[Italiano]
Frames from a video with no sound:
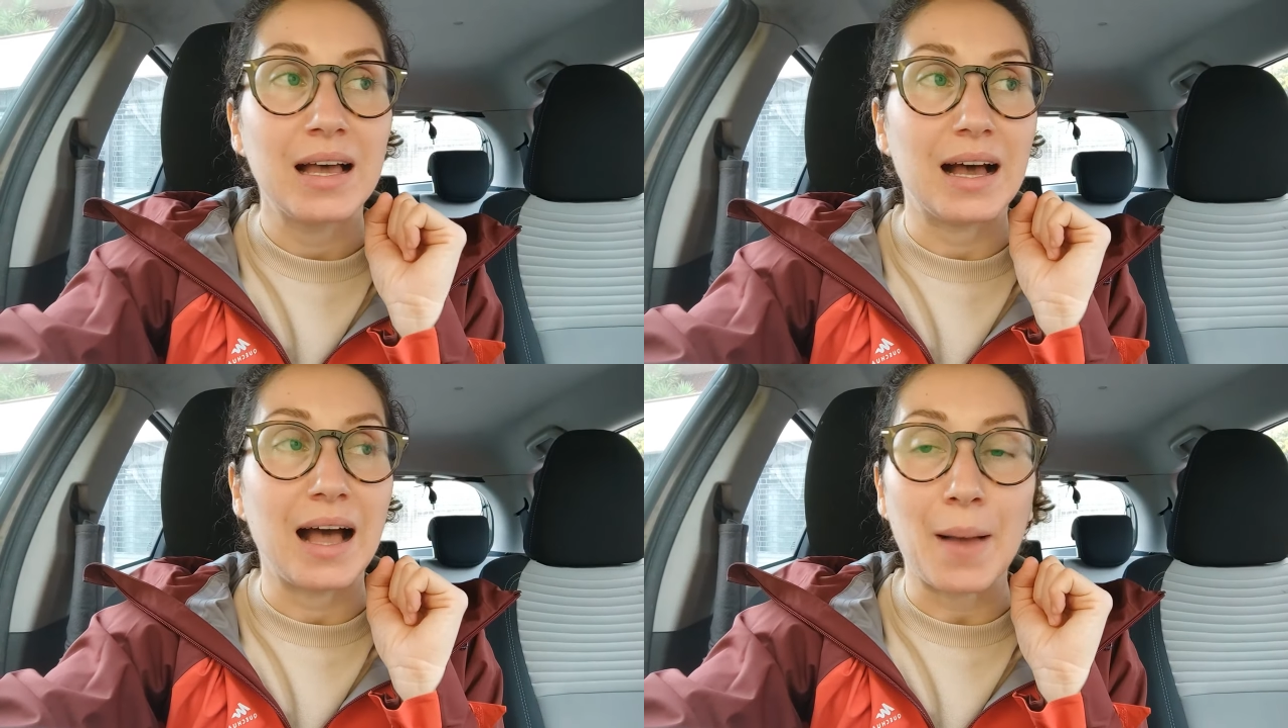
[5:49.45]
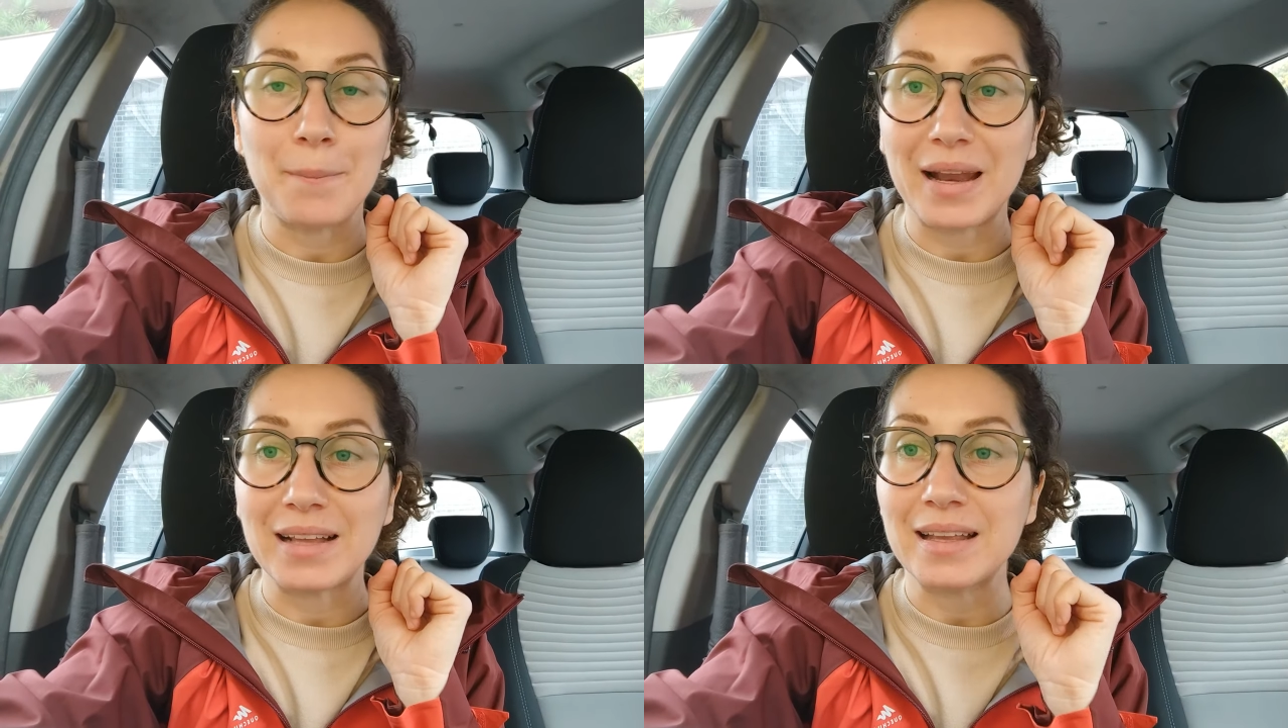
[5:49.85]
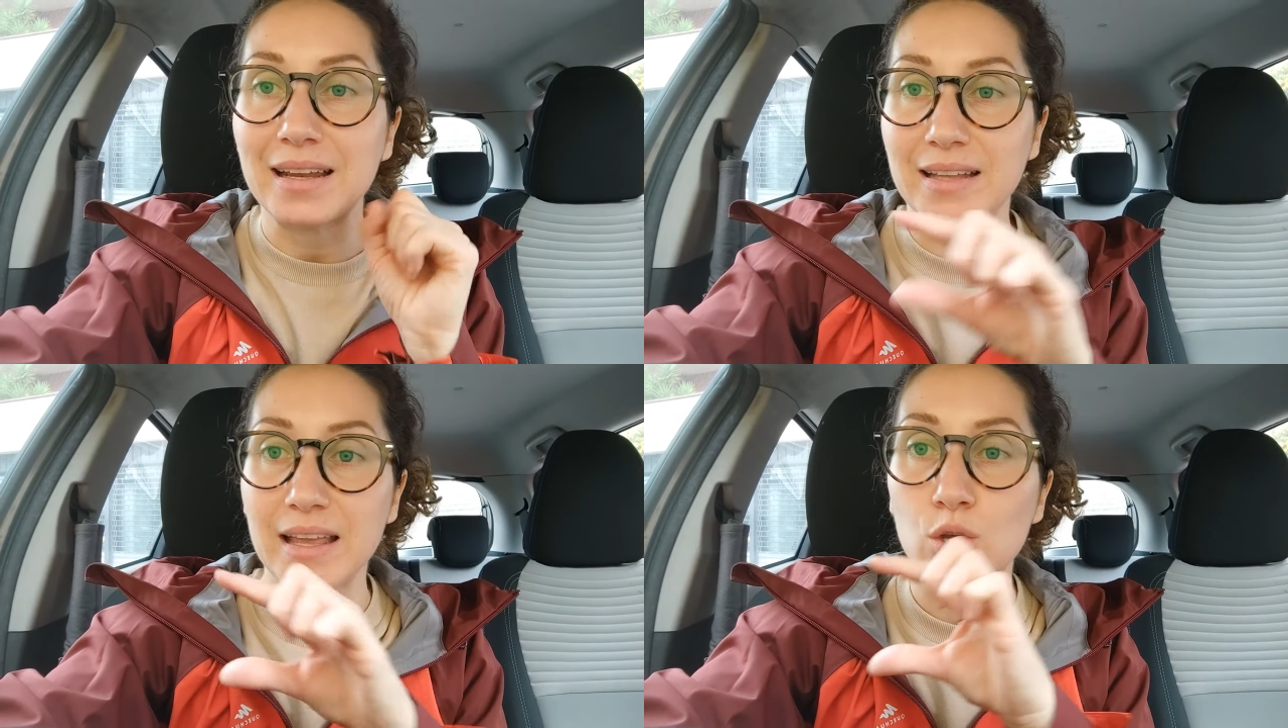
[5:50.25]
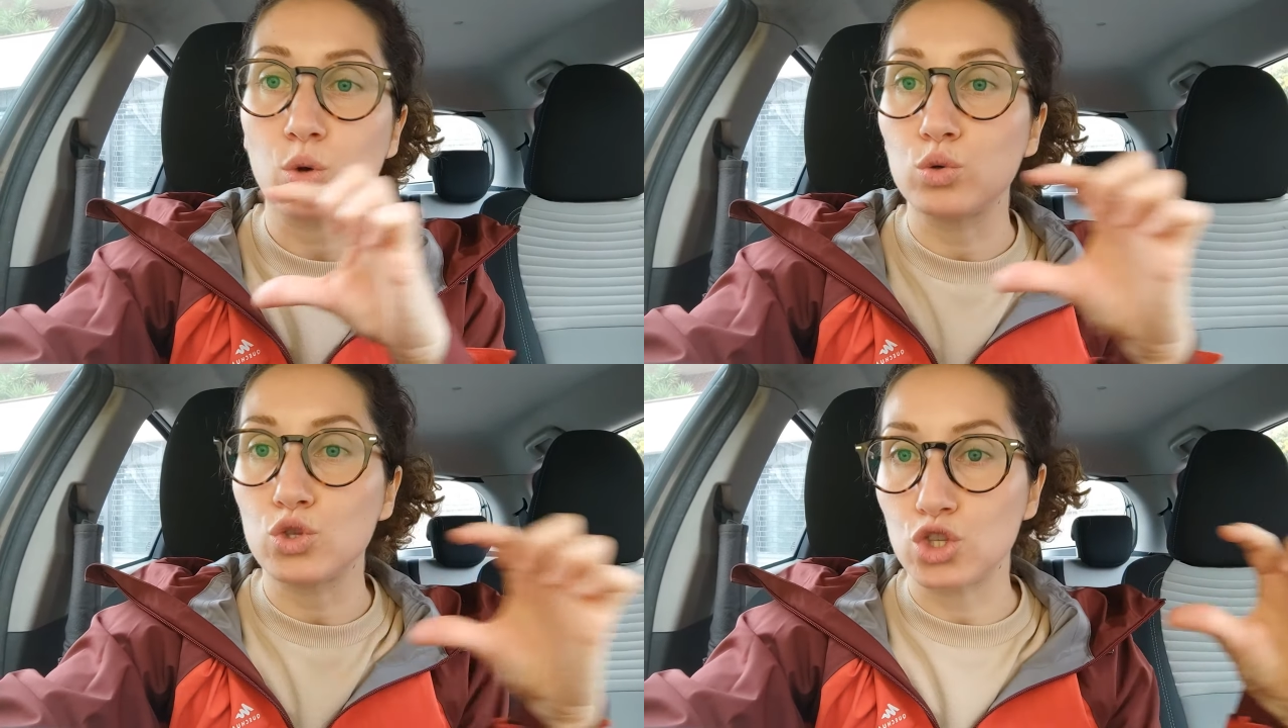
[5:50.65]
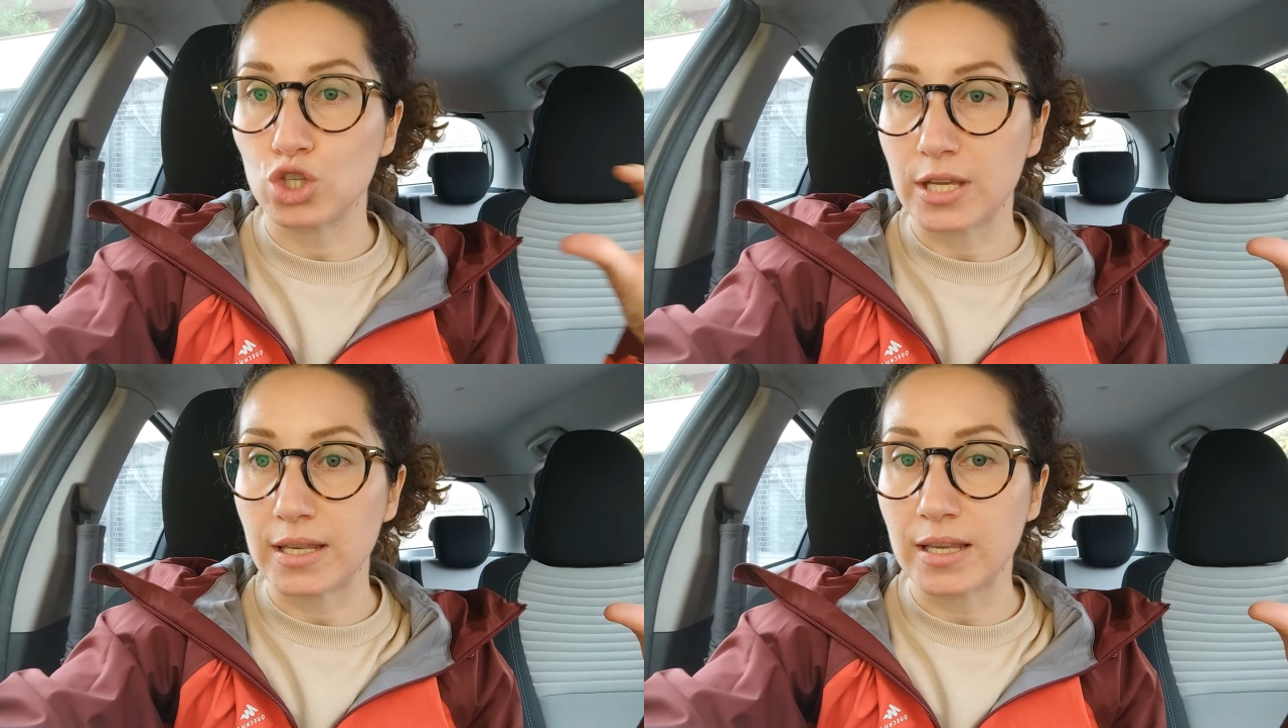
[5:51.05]
a prendere dei
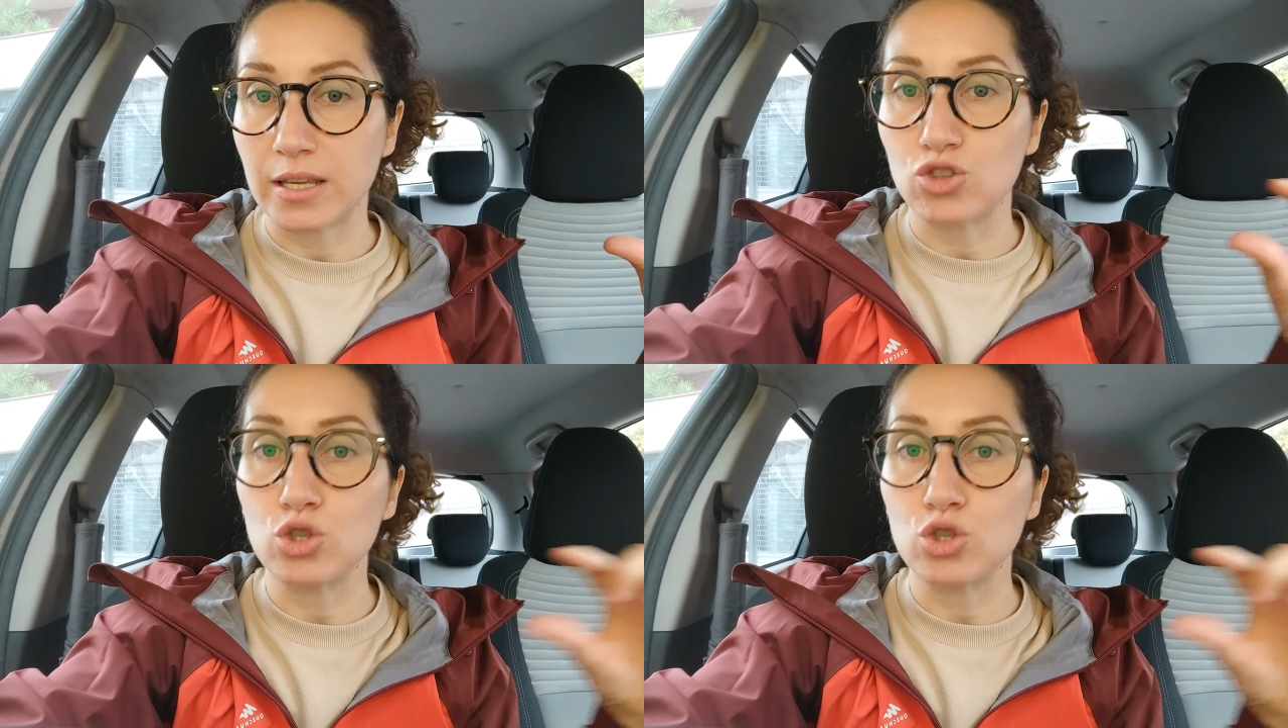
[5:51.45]
cuscini,